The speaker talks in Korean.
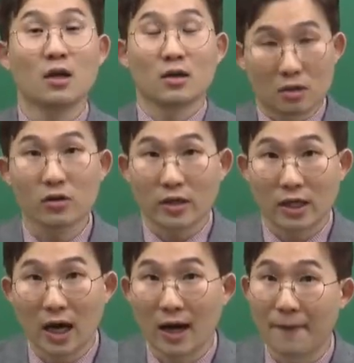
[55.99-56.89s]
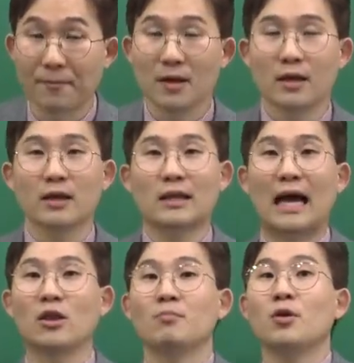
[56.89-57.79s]
그러니까 이
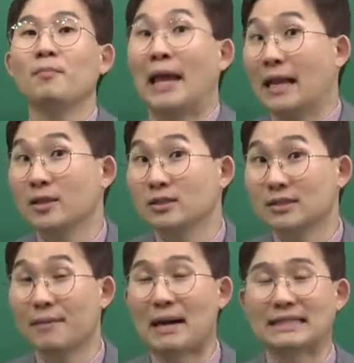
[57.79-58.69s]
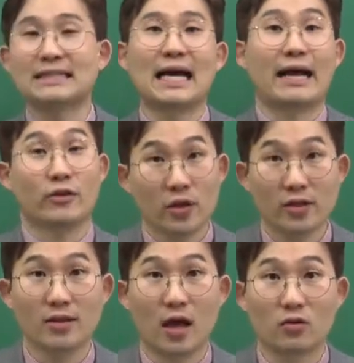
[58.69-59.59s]
단원별 밸런스가 맞질 않게
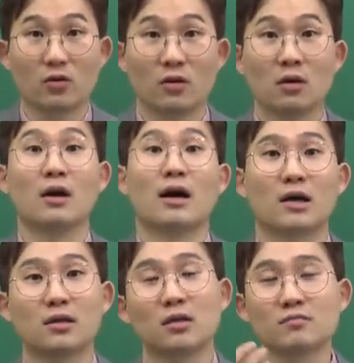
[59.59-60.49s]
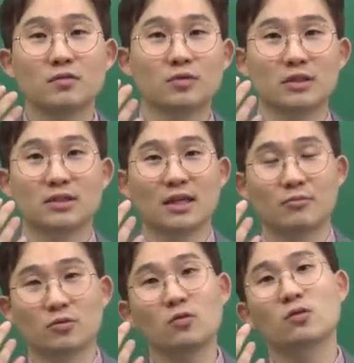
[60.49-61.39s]
된다고. 그런 부분이
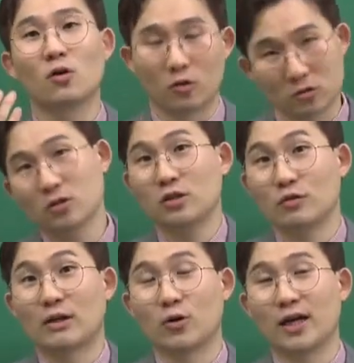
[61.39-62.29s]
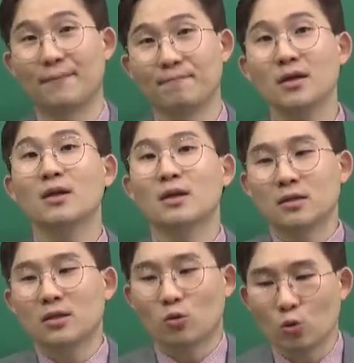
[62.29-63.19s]
참으로 걱정이 될 거야.
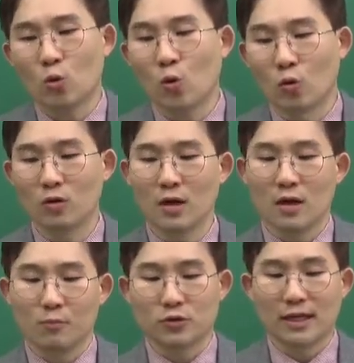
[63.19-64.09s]
그리고 또 뭐